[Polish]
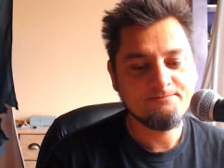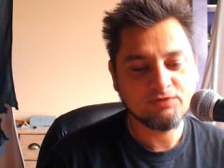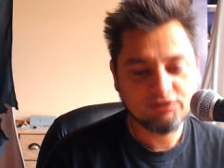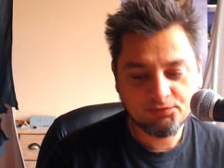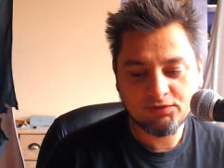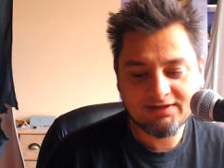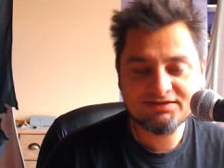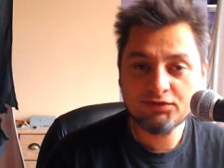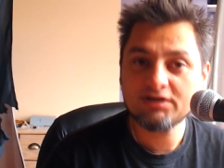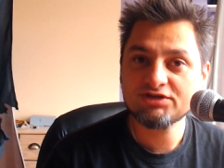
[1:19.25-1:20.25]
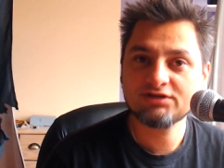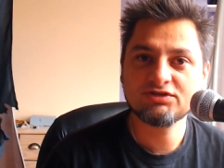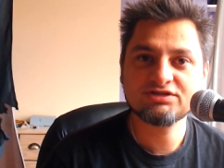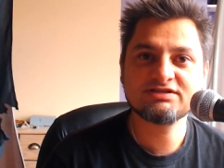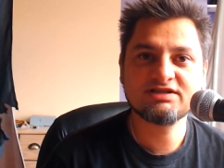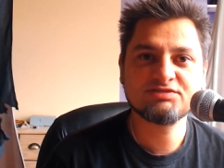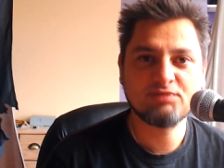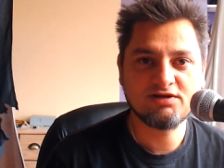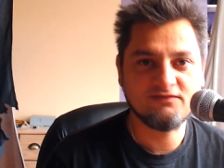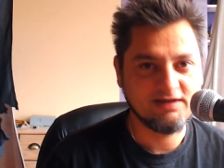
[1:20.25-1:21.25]
No to pokazuje, że ktoś jest
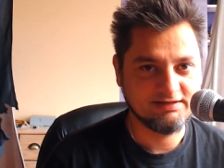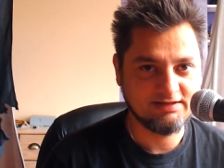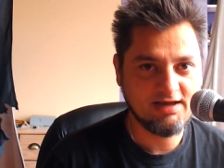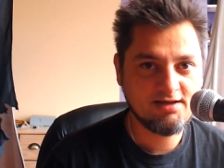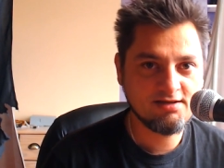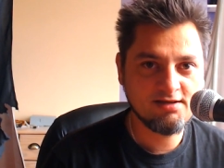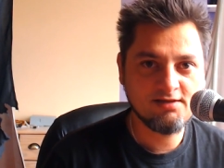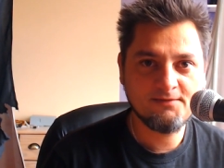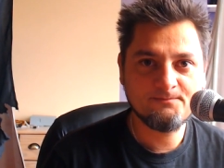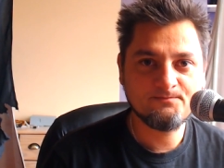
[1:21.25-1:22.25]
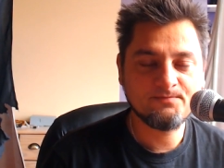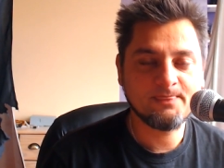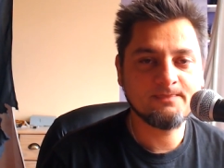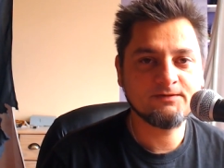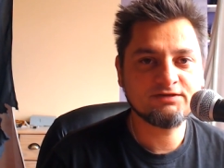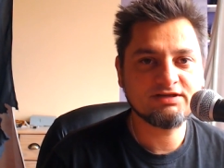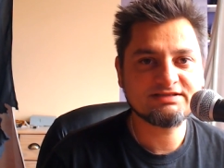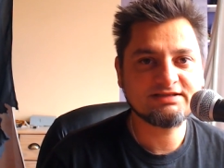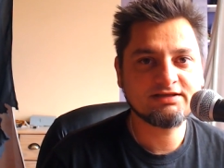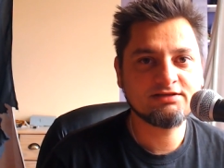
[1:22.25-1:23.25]
desperowany, nie? To nie
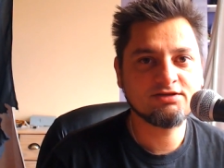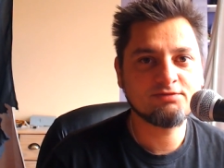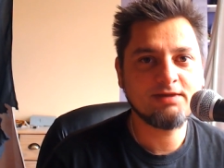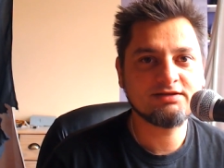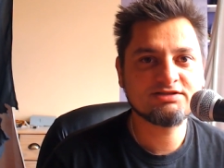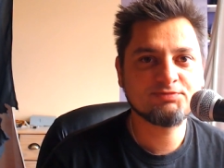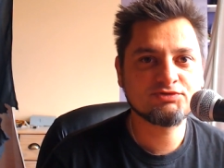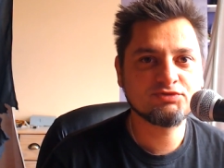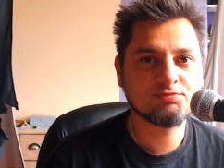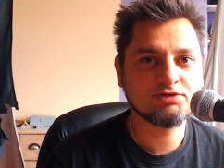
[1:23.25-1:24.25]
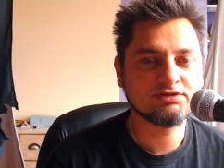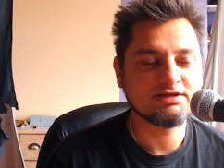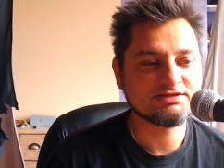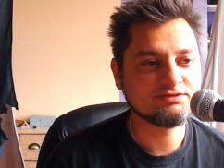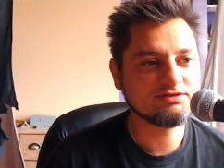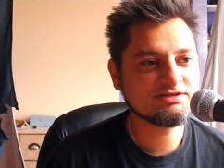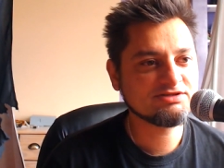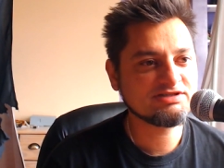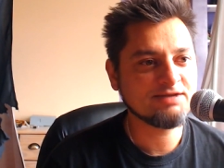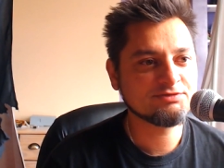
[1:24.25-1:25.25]
jest taki normalny sposób protestu. To nie jest
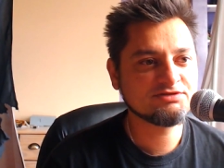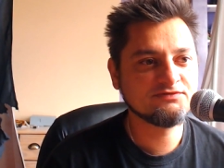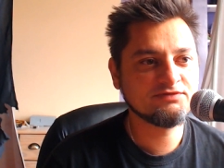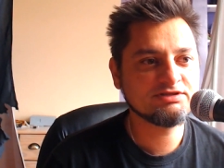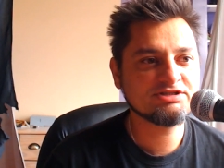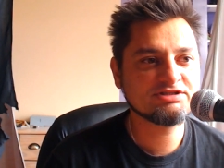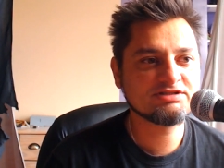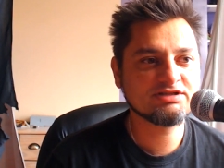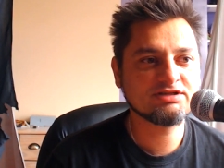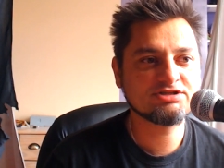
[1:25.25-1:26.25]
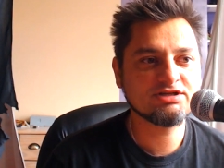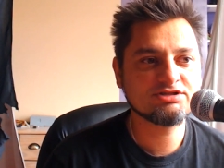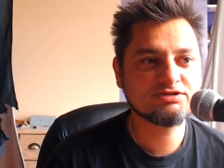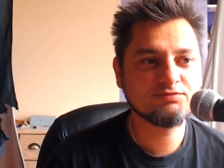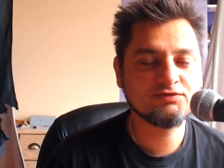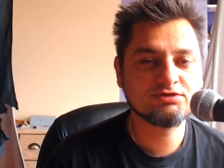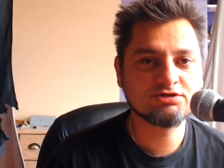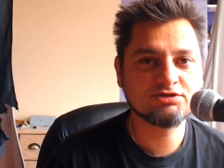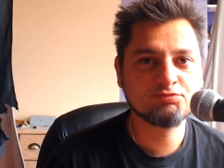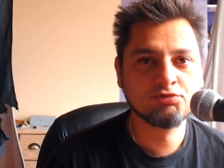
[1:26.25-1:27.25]
to samo, co wyjść se gdzieś i
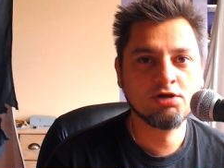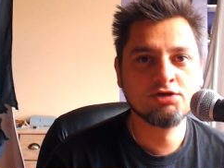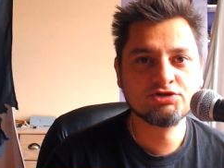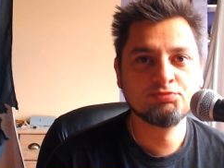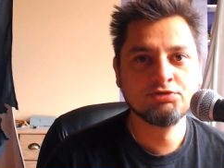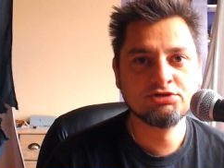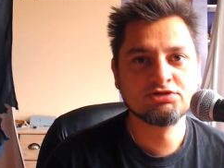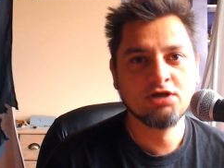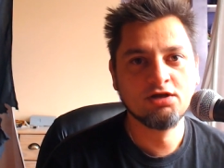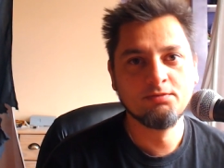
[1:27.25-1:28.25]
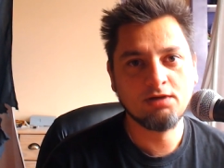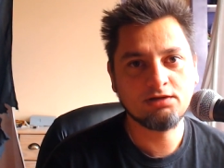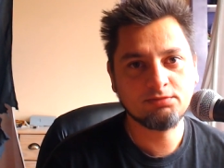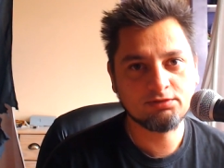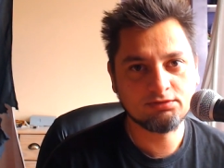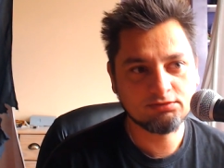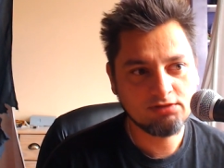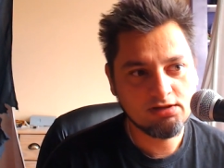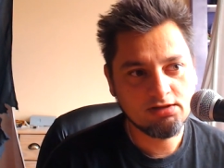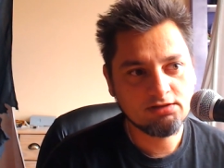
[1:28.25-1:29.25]
powiedzieć precz z pisem albo
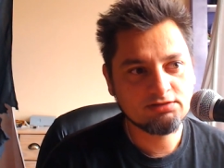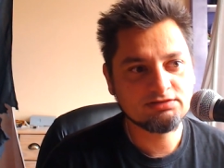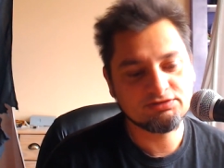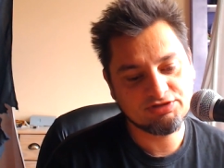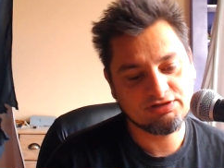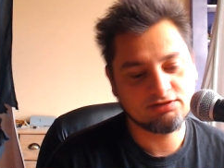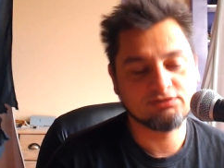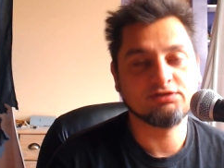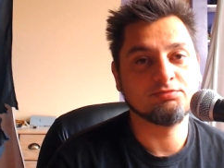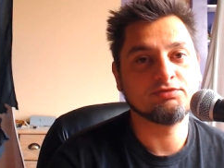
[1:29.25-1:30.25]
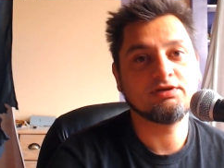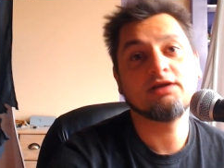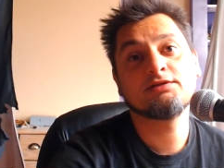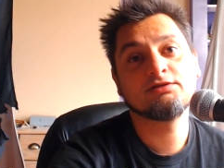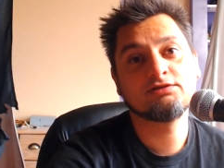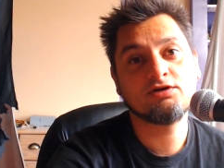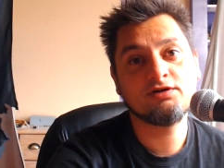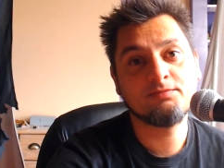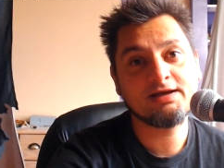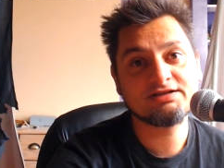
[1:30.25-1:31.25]
coś tego typu, nie? To
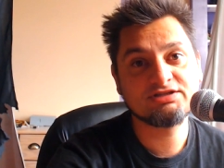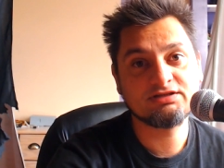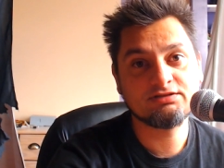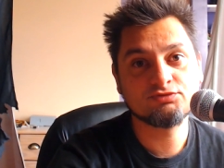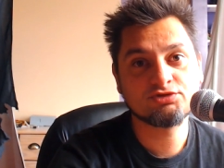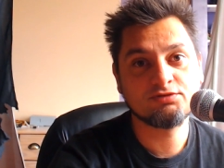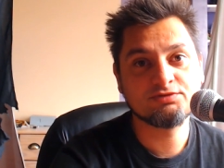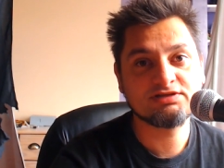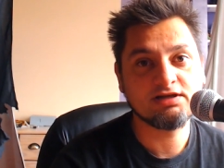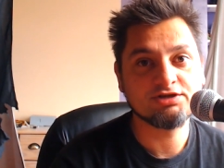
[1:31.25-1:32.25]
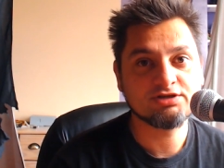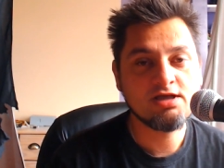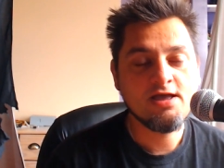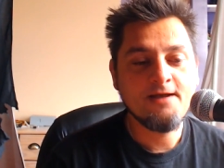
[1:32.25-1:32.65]
trochę bardziej już komuś zależy.